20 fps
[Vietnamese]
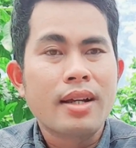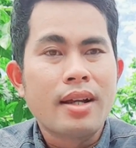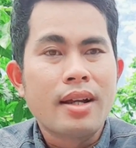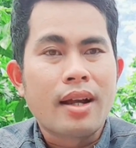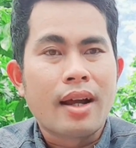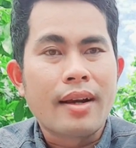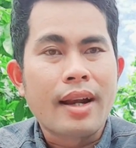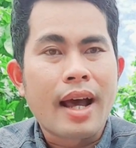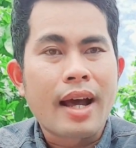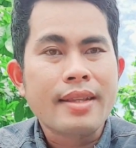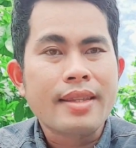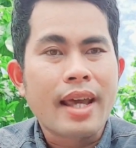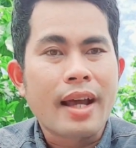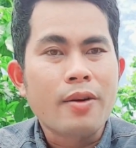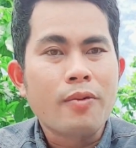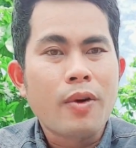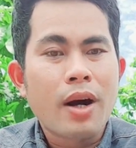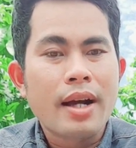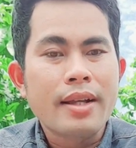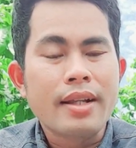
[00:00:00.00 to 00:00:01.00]
đã trải
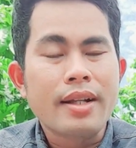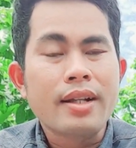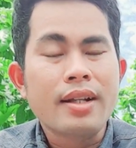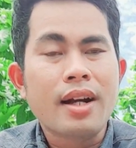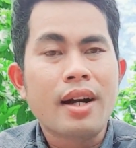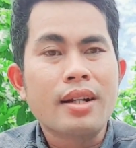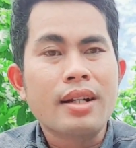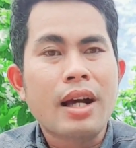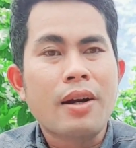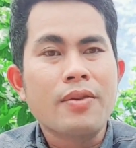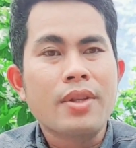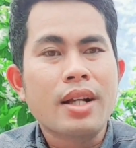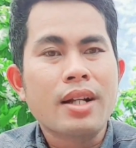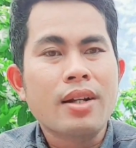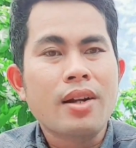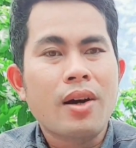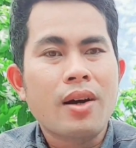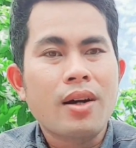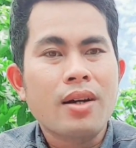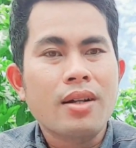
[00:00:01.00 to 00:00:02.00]
qua những cái cơn đau nhức
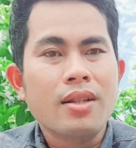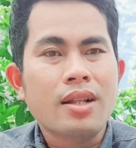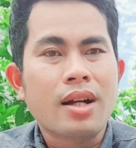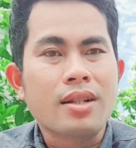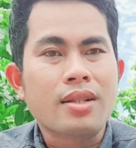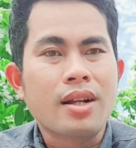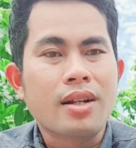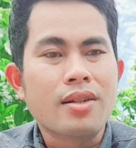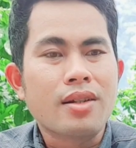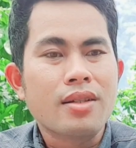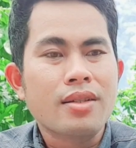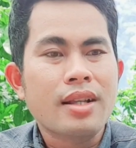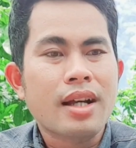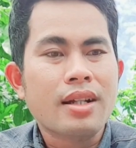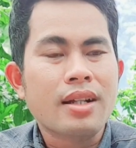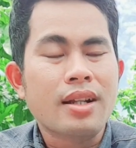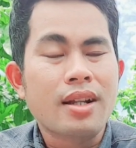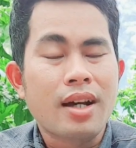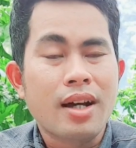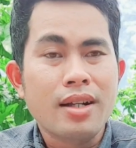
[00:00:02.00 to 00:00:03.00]
đó, thật sự nó
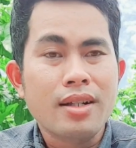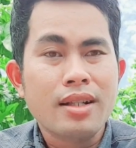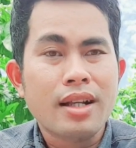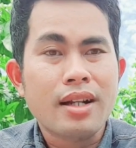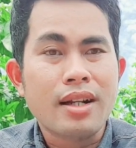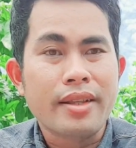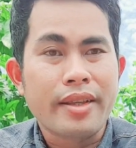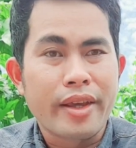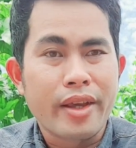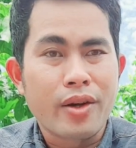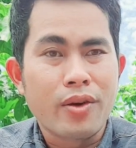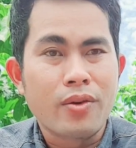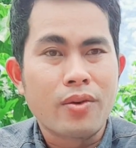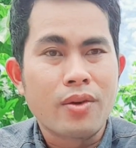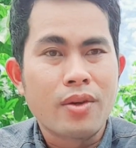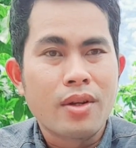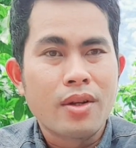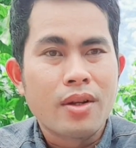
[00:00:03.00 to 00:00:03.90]
rất là lớn, rất là nhiều.